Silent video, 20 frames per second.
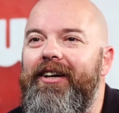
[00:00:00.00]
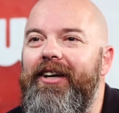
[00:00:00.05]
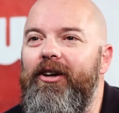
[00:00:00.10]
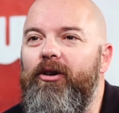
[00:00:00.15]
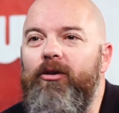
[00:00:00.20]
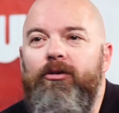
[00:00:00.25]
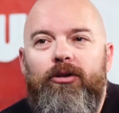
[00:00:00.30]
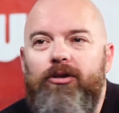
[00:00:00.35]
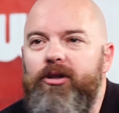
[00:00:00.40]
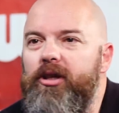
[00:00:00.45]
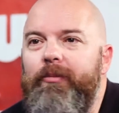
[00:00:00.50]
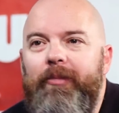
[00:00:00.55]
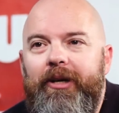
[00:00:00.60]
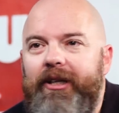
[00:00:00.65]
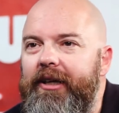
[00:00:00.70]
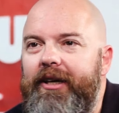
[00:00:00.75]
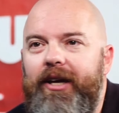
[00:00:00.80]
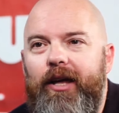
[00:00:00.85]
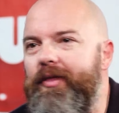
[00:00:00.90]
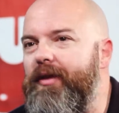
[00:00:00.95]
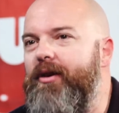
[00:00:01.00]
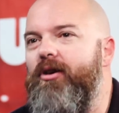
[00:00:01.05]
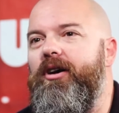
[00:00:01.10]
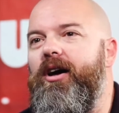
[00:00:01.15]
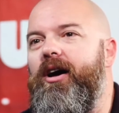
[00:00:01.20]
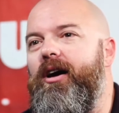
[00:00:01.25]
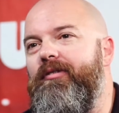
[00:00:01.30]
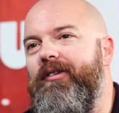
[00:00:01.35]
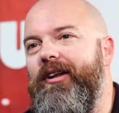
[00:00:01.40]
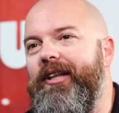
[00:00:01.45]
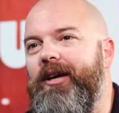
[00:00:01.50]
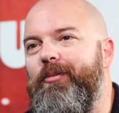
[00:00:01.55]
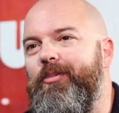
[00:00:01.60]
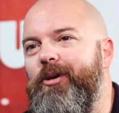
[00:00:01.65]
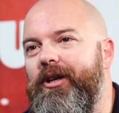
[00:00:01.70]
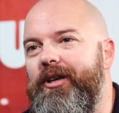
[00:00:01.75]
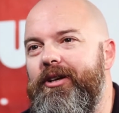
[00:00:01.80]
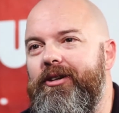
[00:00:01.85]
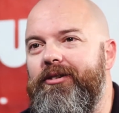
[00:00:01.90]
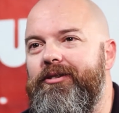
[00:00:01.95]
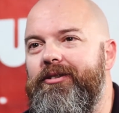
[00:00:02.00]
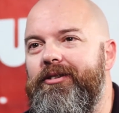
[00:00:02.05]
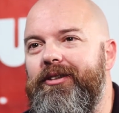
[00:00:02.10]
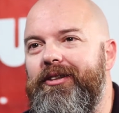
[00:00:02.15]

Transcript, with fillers: y uno se mete y hace lo que haga falta por ellos.